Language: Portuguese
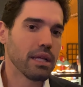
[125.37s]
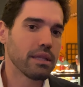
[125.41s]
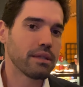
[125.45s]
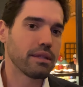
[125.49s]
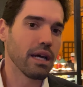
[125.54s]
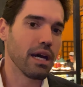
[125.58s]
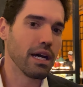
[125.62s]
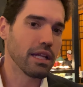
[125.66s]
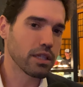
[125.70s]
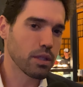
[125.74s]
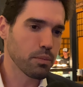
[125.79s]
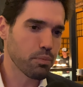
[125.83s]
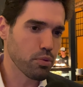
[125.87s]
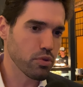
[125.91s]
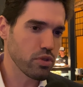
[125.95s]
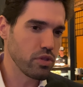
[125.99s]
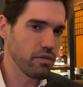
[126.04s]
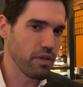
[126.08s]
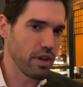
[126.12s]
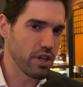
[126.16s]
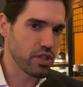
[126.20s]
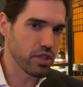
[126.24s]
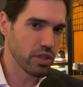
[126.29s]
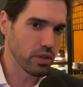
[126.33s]
tanto para os
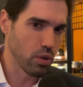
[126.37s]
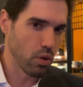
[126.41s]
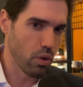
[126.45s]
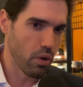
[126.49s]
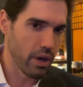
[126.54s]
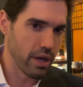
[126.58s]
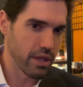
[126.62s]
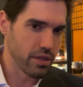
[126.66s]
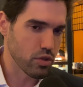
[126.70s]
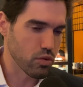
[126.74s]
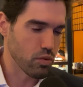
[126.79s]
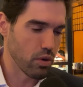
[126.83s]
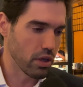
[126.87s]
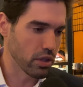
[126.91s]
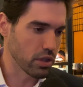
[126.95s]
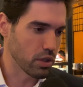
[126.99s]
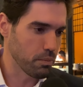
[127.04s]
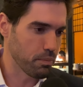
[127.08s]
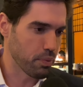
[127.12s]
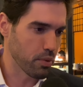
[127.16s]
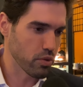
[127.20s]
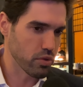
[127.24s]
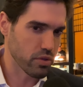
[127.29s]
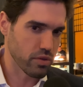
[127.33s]
investidores quanto
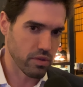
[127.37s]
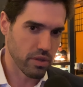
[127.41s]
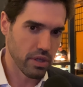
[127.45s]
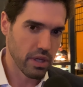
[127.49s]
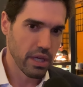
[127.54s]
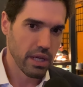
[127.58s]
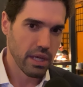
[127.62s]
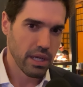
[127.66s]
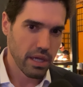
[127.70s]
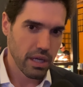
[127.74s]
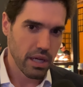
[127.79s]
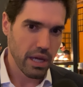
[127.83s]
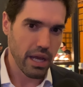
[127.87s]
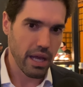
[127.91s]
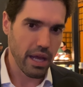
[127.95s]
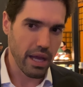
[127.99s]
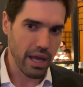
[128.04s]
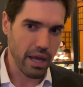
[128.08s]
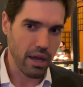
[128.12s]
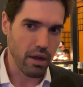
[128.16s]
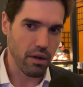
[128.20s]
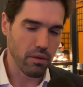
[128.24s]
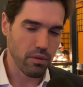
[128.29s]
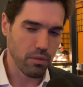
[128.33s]
para os
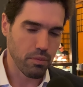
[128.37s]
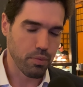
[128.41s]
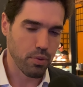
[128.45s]
é,